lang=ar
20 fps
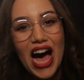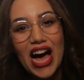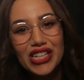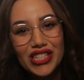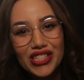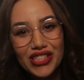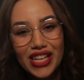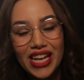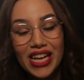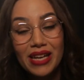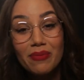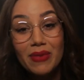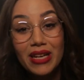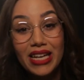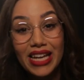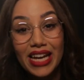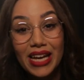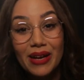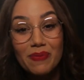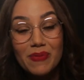اش نايم
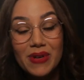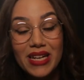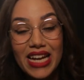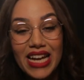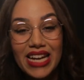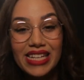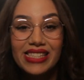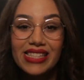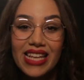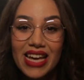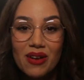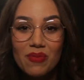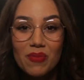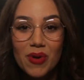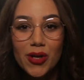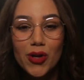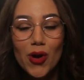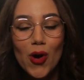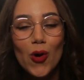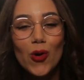اللي غبر حتى
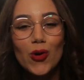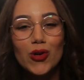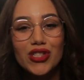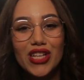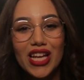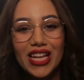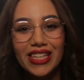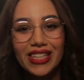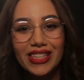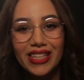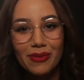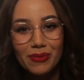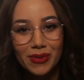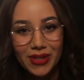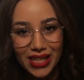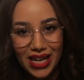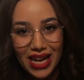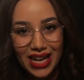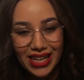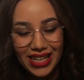غبر ورجع لينا
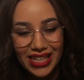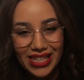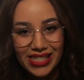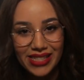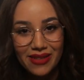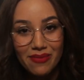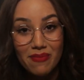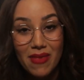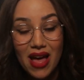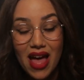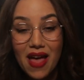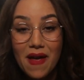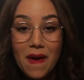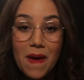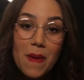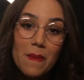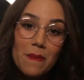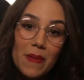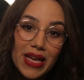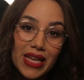بتراك اللي سماه
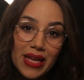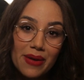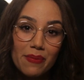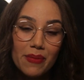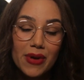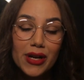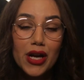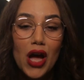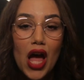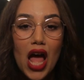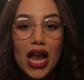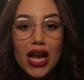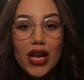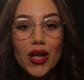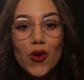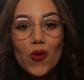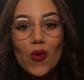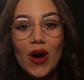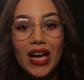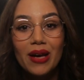ما يهمك
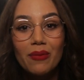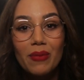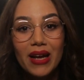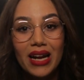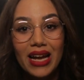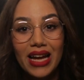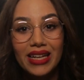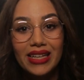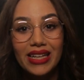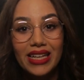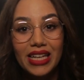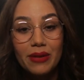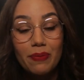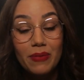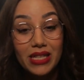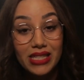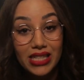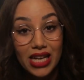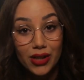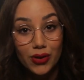اللي هو عباره عن كليب
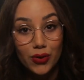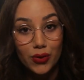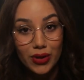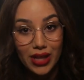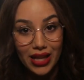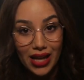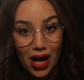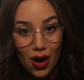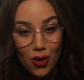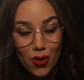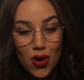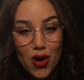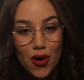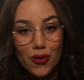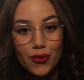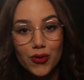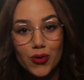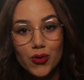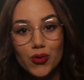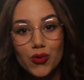اللي تقدروا تلقاوه
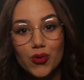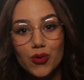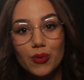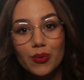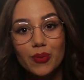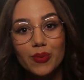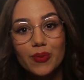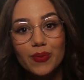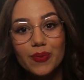في يوتيوب